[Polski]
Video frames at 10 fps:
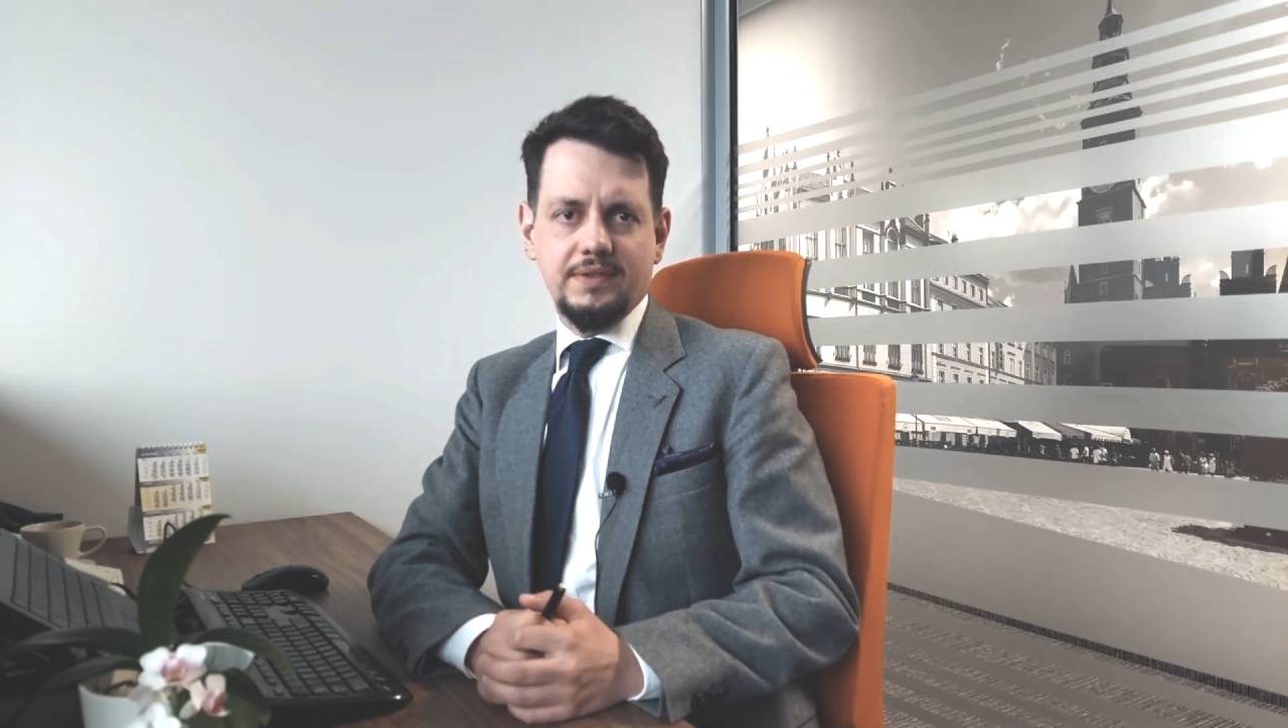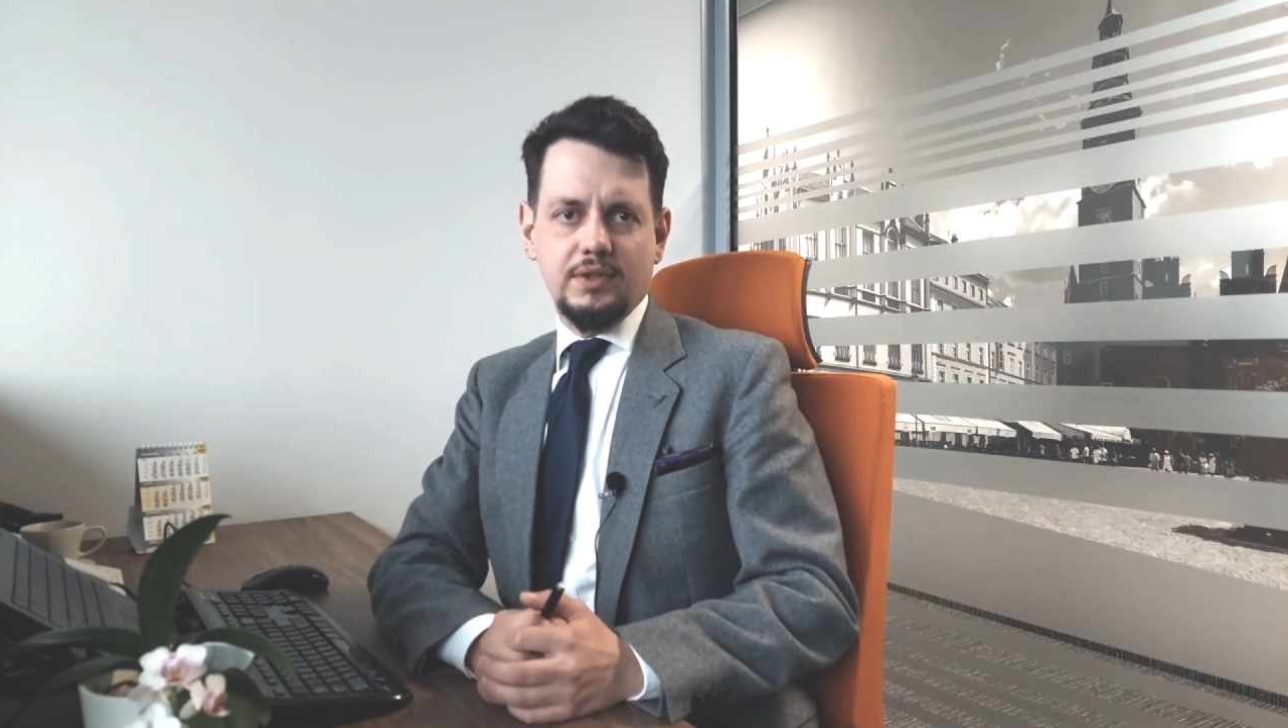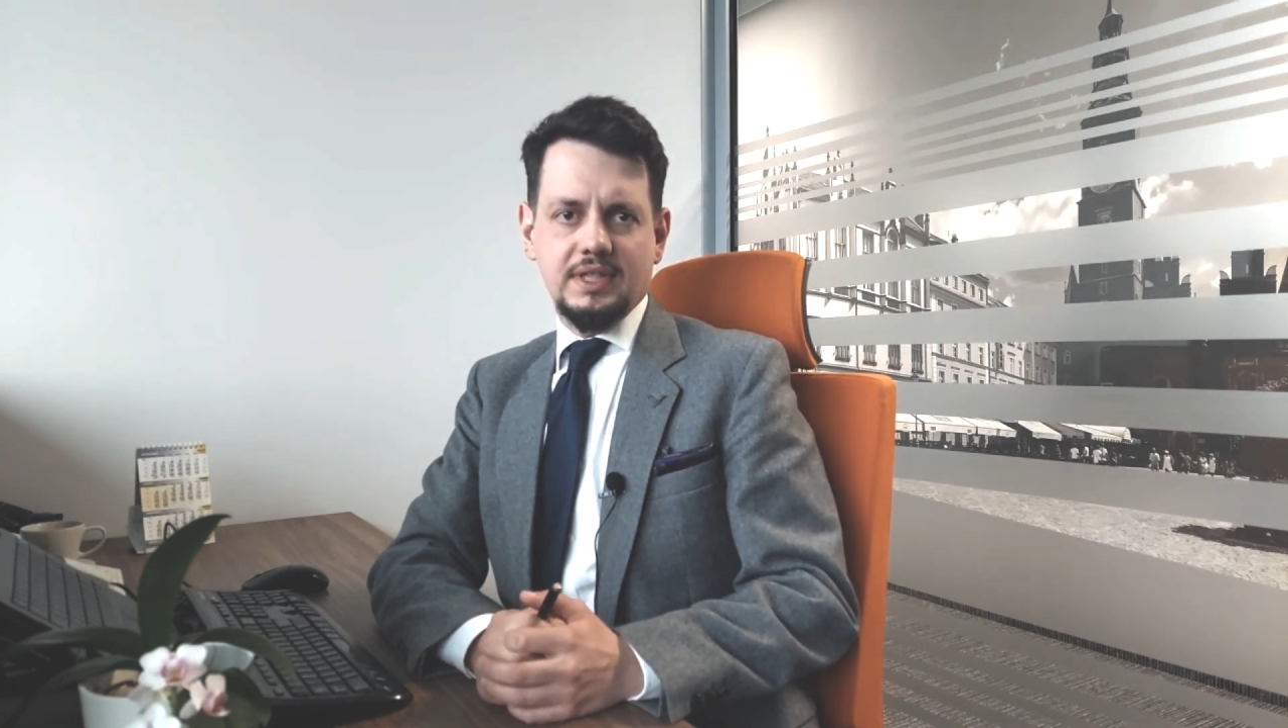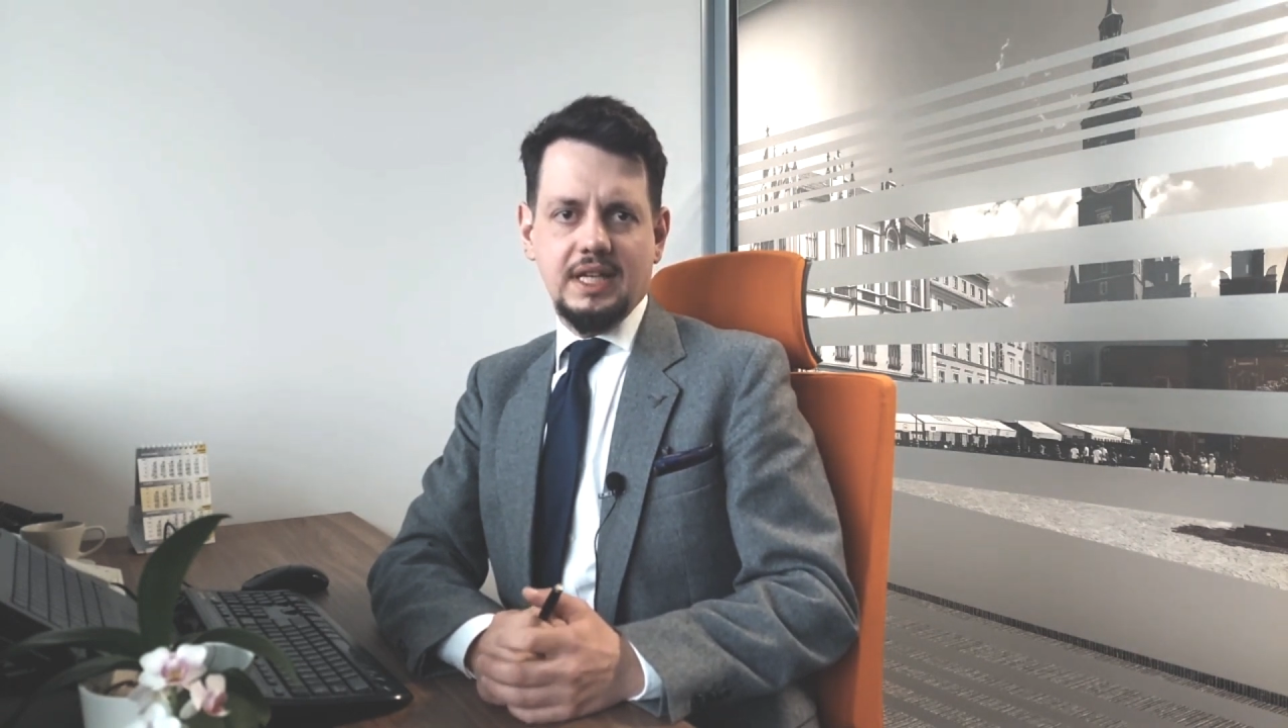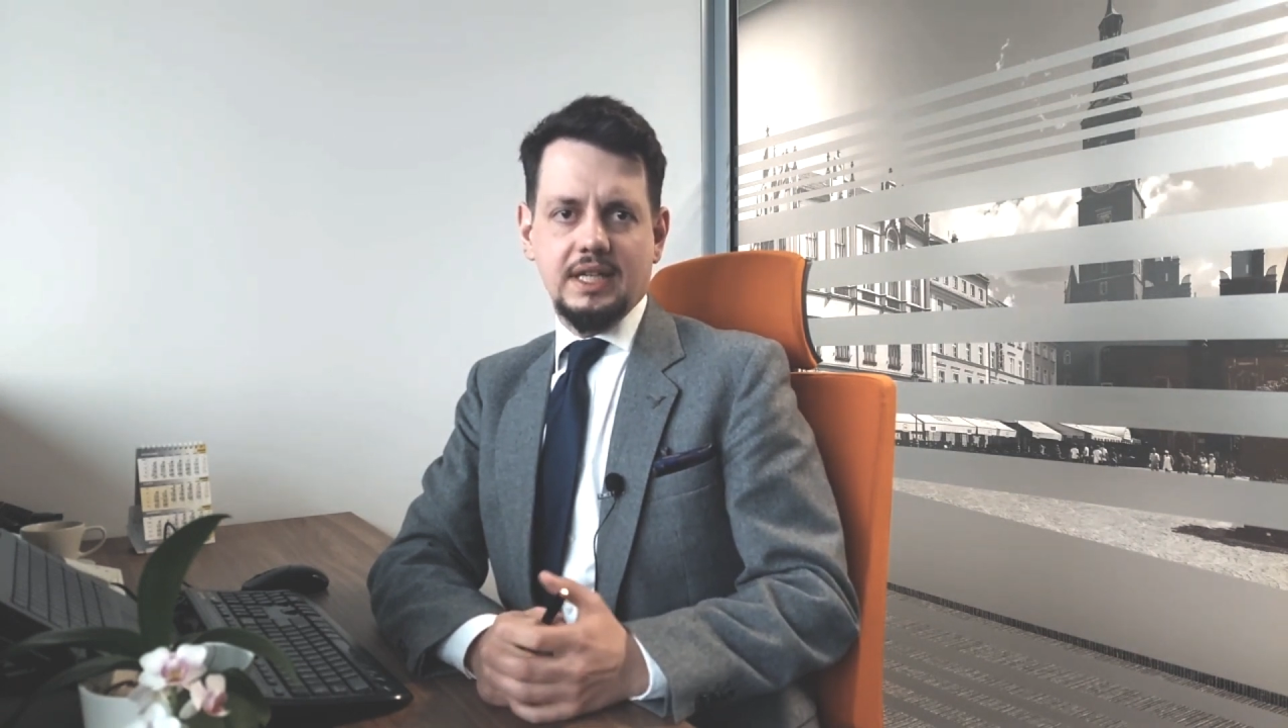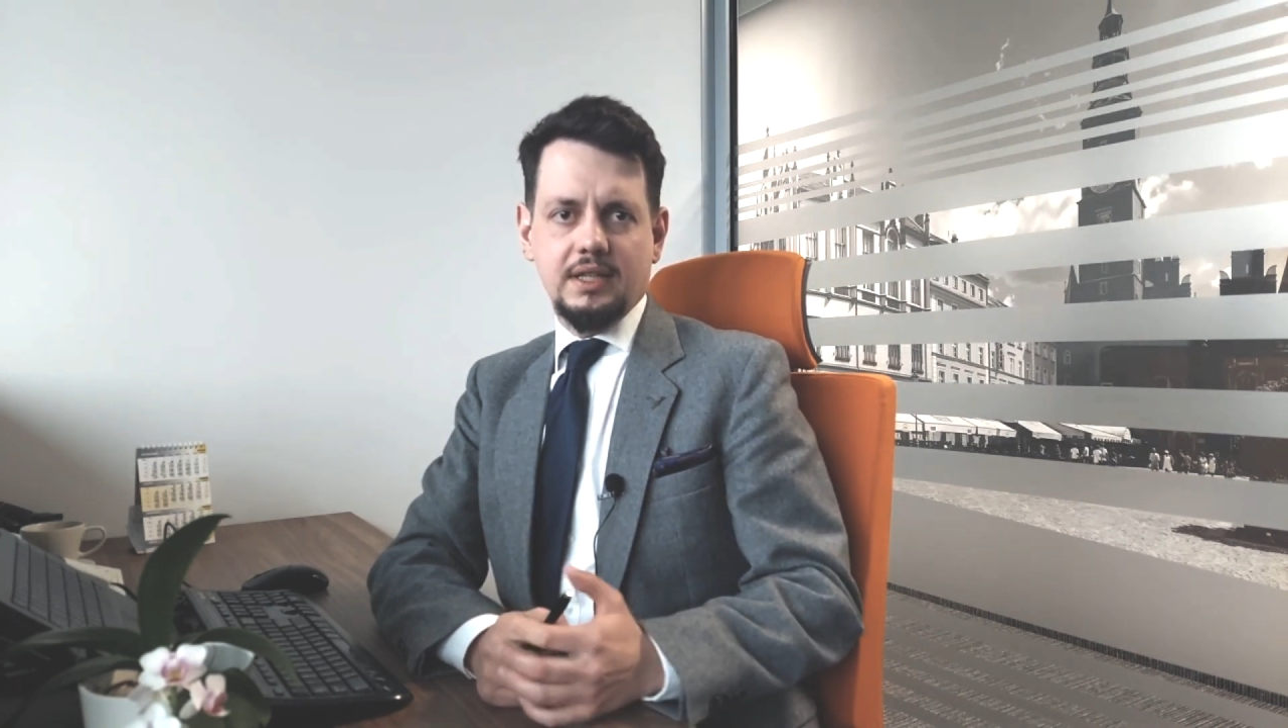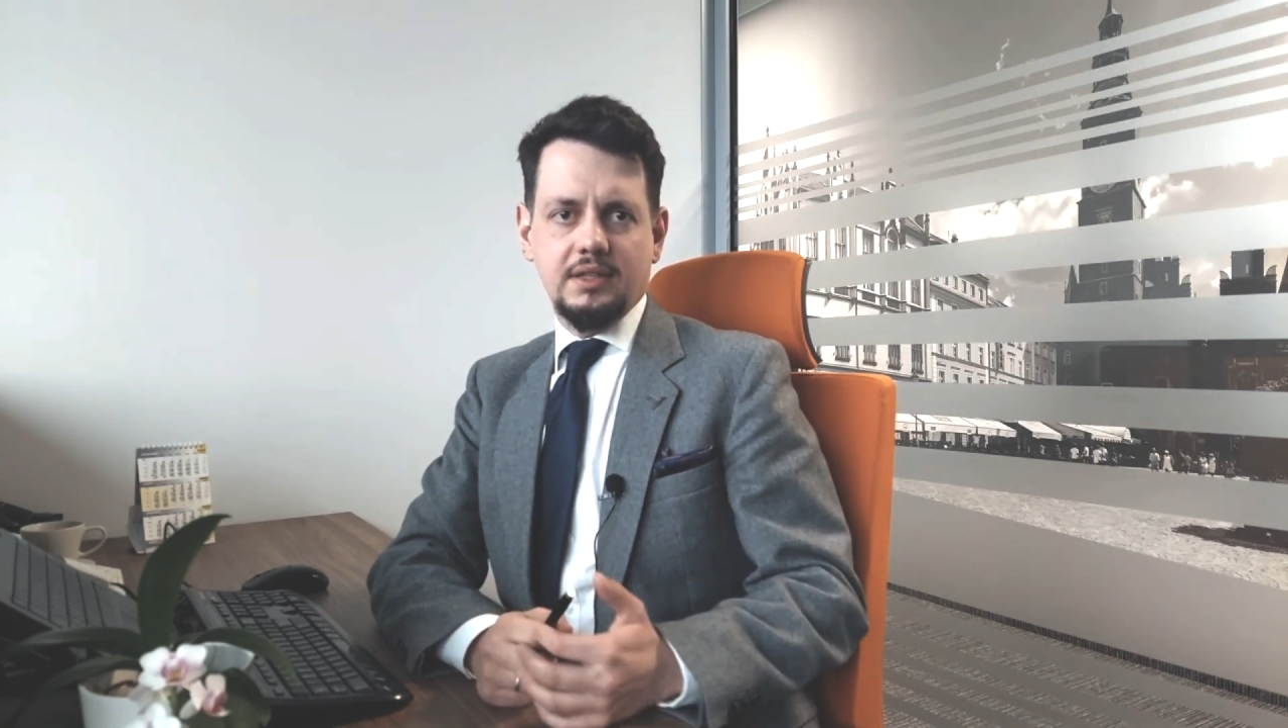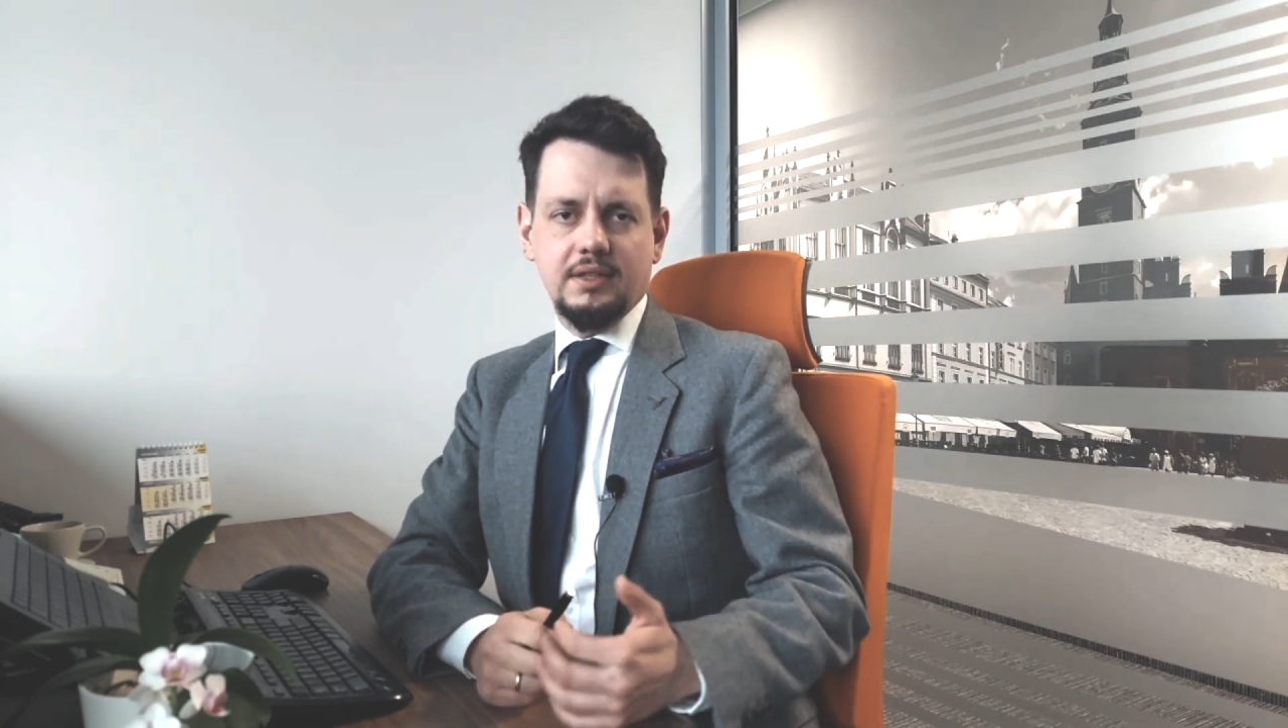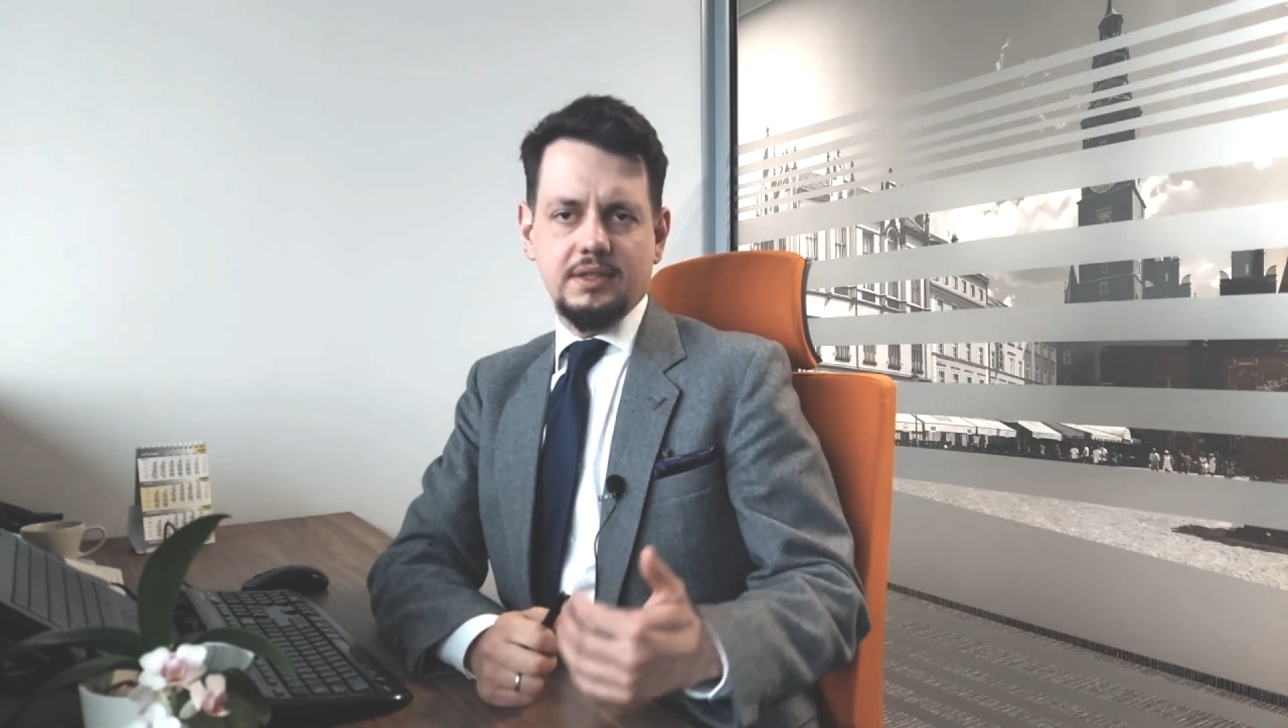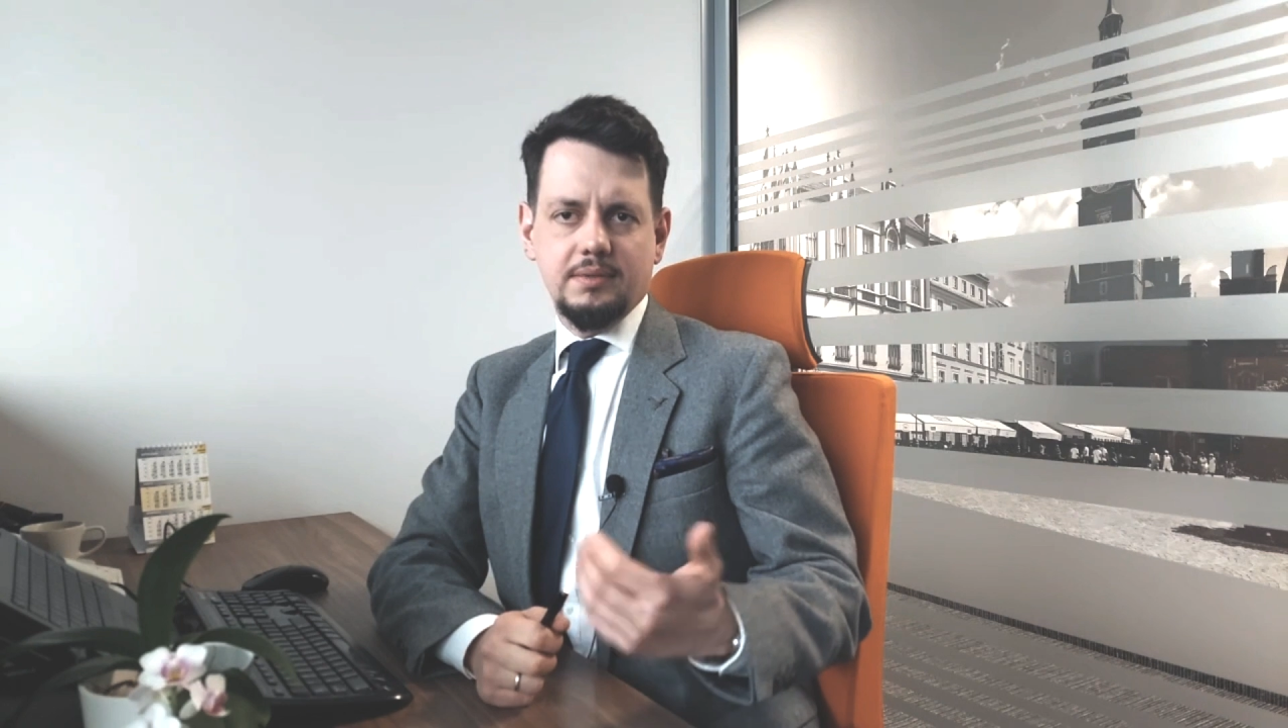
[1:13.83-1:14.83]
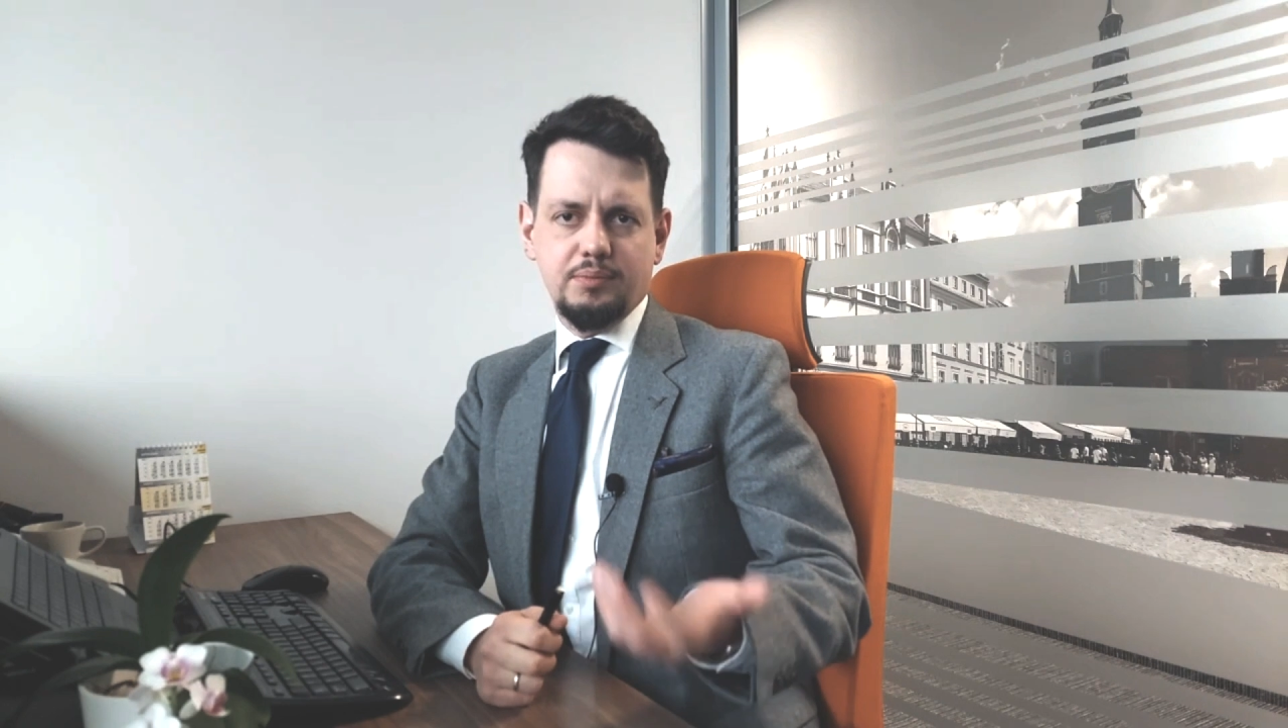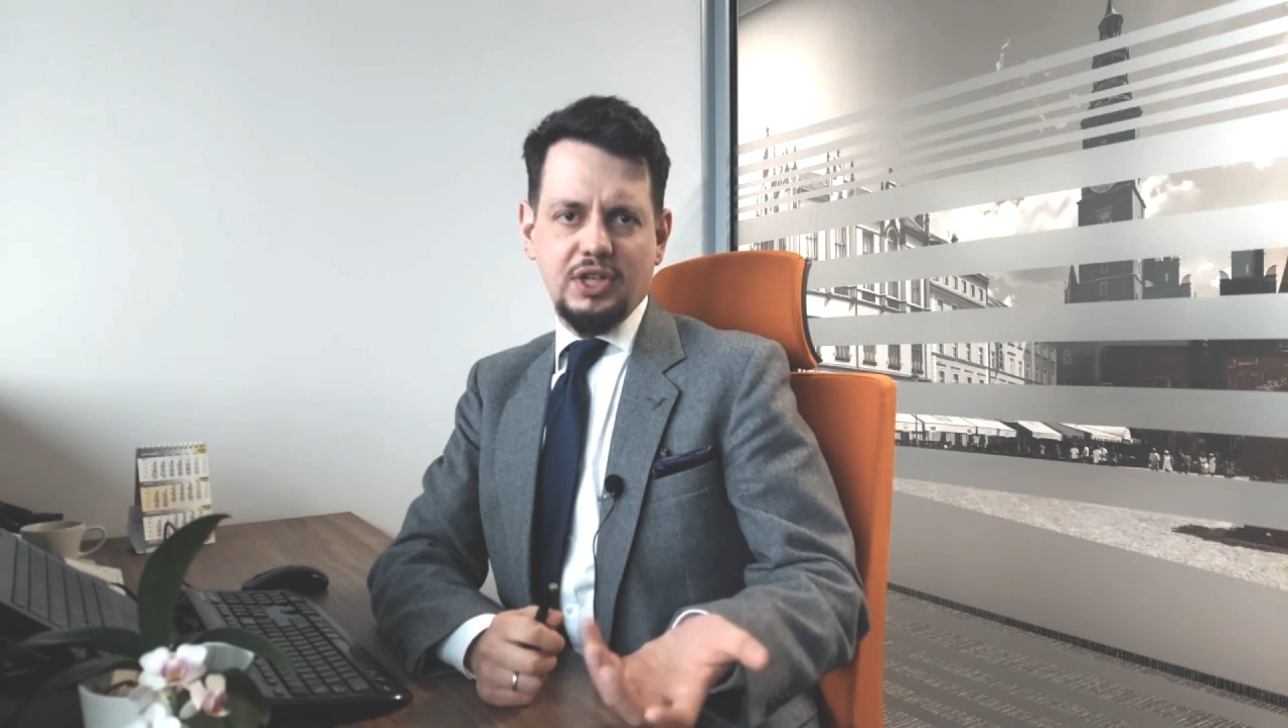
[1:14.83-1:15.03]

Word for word: związanych y,